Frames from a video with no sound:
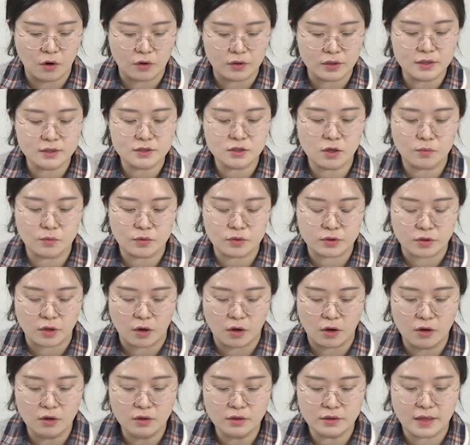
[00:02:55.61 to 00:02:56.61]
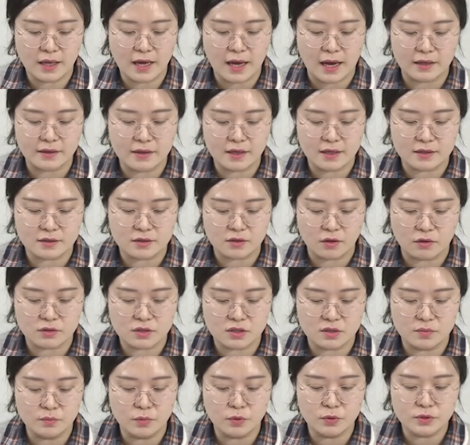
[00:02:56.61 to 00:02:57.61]
어릴 적부터 내 안에 있던
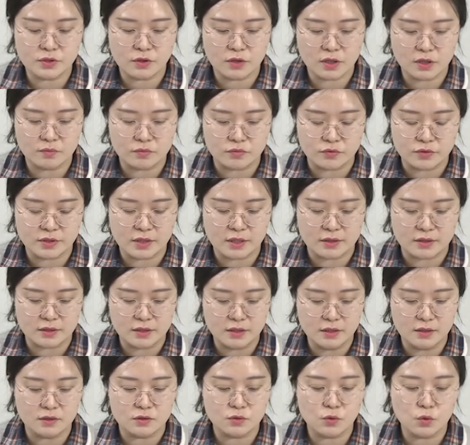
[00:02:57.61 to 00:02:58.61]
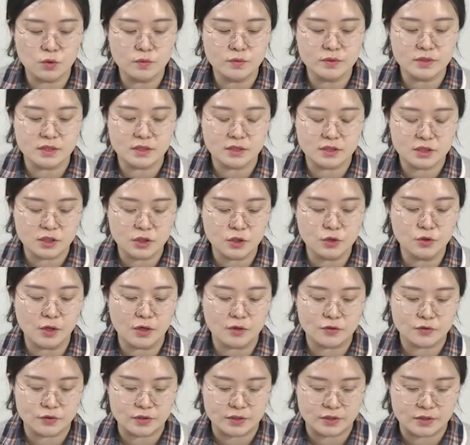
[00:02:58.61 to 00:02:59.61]
근본적인 문제들을 조금씩
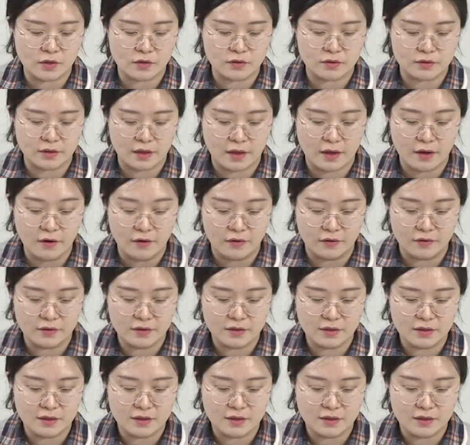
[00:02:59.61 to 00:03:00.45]
치유할 수 있었는데요.